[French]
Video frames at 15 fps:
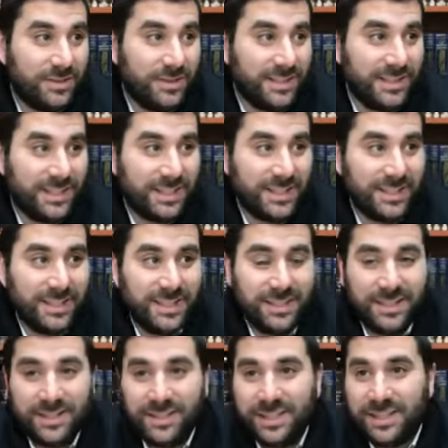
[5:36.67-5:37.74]
Il a écrit,
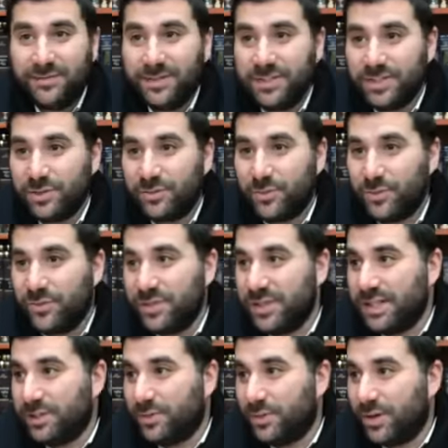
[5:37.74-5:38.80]
il avait déjà tout fini
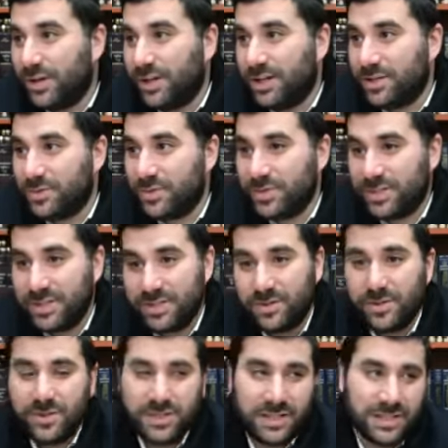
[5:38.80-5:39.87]
la Torah à l'âge de 6
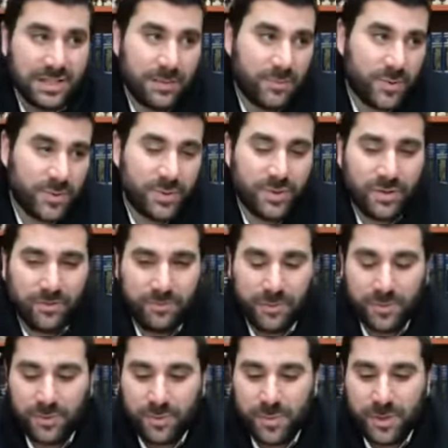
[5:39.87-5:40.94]
ans, certains pensent 9, mais
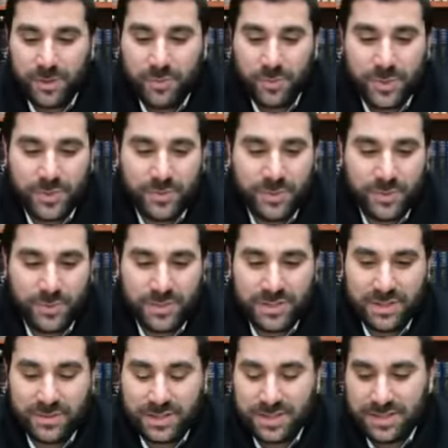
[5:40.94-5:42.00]
parle plus des opinions disent
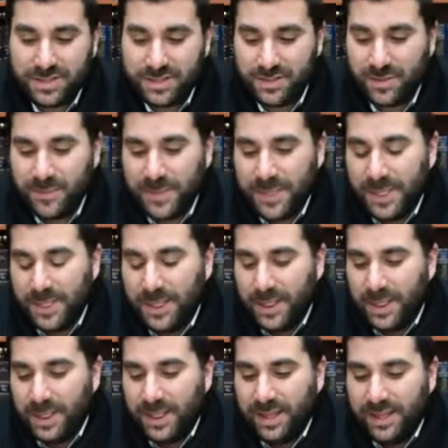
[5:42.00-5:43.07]
que c'est 6 ans.
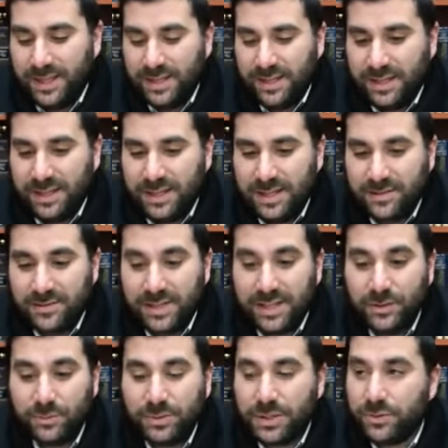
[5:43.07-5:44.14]
Et il avait
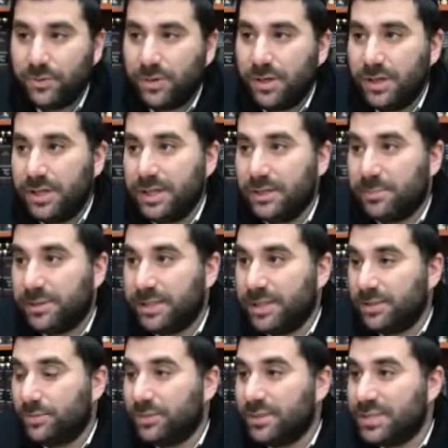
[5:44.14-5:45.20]
écrit toute la Torah, il a
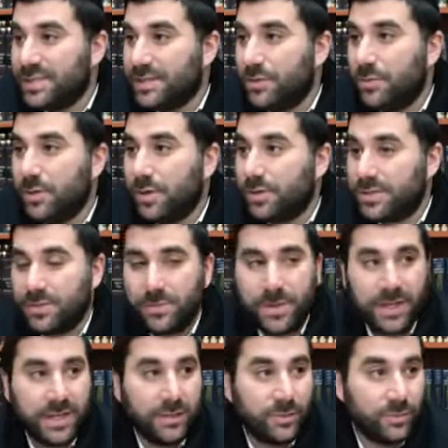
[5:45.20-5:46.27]
pris toutes les ségoulottes qui sont
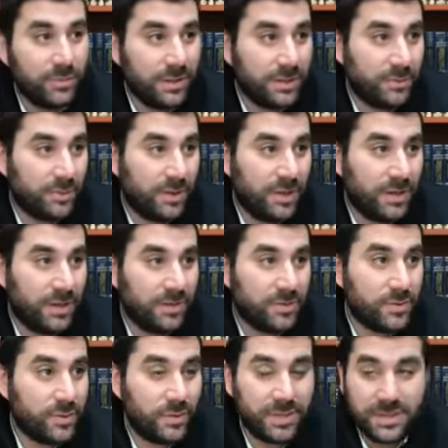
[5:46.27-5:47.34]
marquées dans toute la Torah
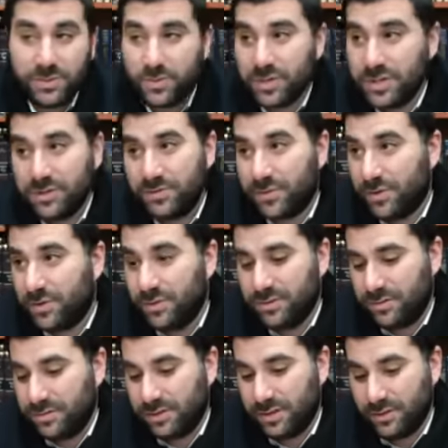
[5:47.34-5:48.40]
sur les sujets différents.
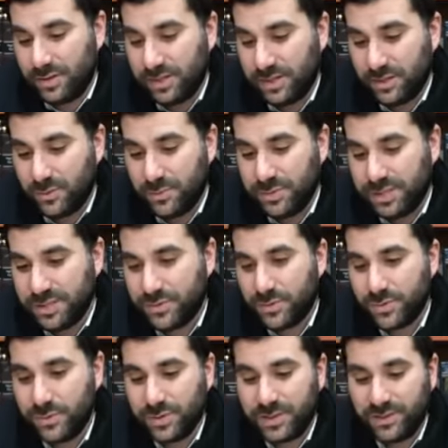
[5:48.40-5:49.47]
Alors il a compilé sur
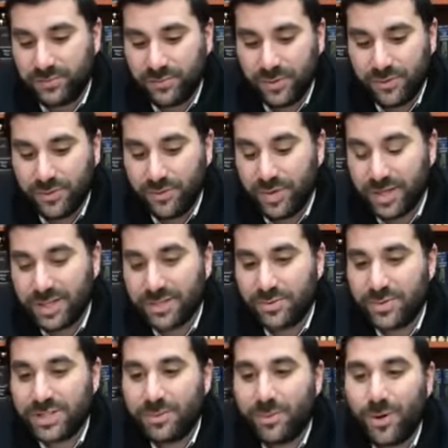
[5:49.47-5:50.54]
celui de la foi, on va voir qu'est-ce
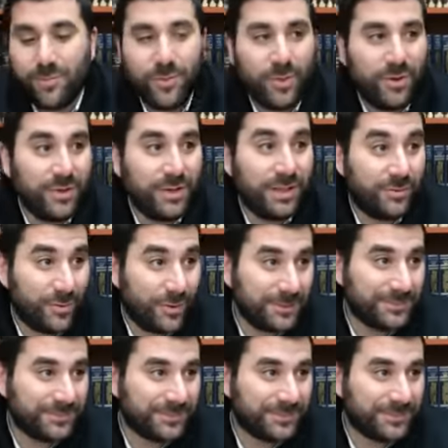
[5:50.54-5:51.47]
que ça prend pour avoir de la foi.